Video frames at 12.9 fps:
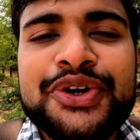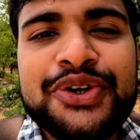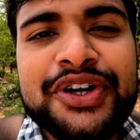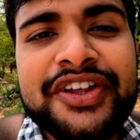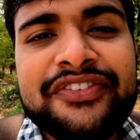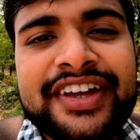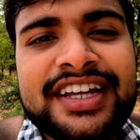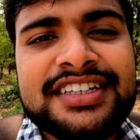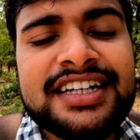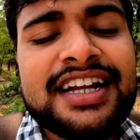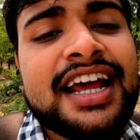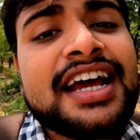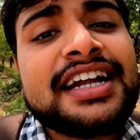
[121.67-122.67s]
वीडियो की
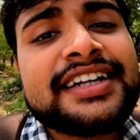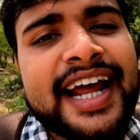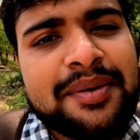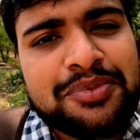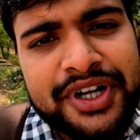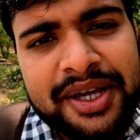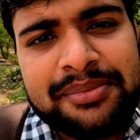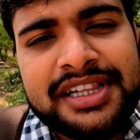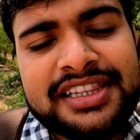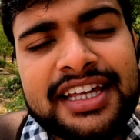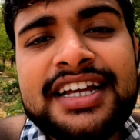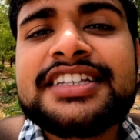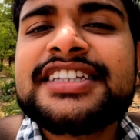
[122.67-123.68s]
नोटिफिकेशन टाइम टू टाइम
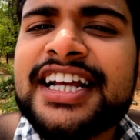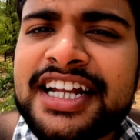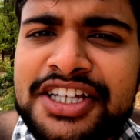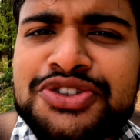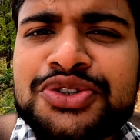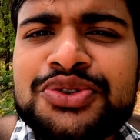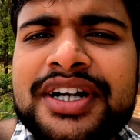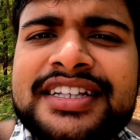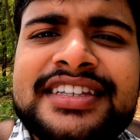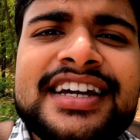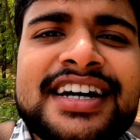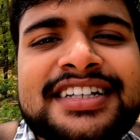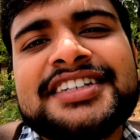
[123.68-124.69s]
मिलते रहे चलिए शुरू
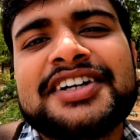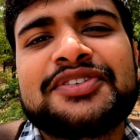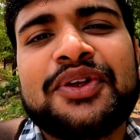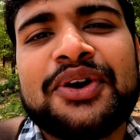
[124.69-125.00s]
करते हैं आज का